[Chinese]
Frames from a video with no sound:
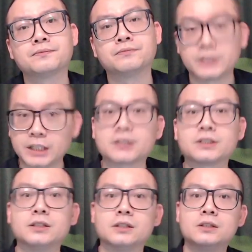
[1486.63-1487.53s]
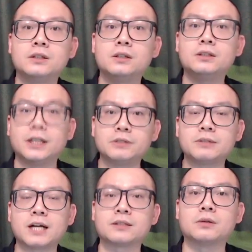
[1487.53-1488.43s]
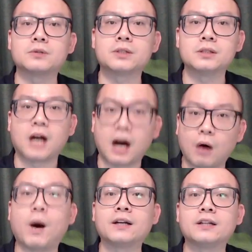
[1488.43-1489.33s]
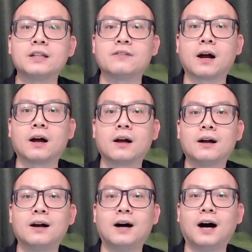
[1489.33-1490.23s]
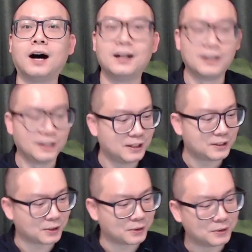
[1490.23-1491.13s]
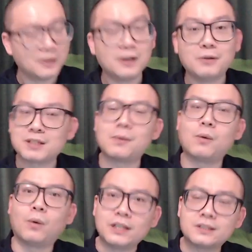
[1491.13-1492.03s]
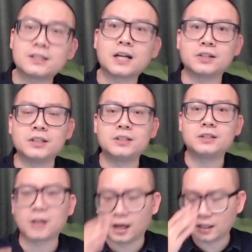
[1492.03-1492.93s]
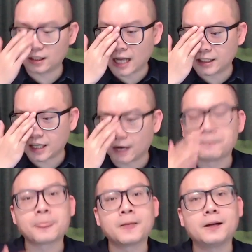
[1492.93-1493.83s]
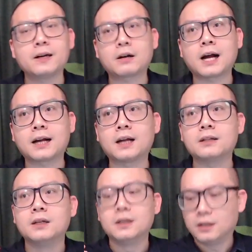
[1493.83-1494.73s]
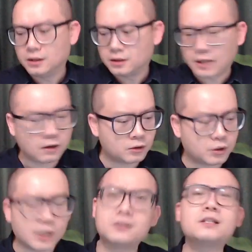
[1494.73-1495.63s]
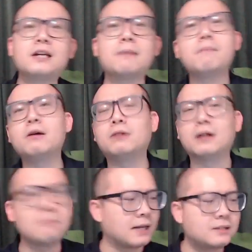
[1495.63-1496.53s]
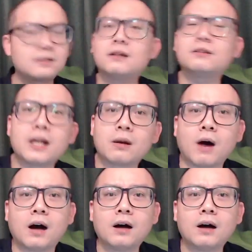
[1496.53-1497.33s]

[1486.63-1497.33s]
这个是研究价值投资好玩的地方啊。So 为什么我一直在提跟大家讲，你要看看，当全世界没有人买智能电话，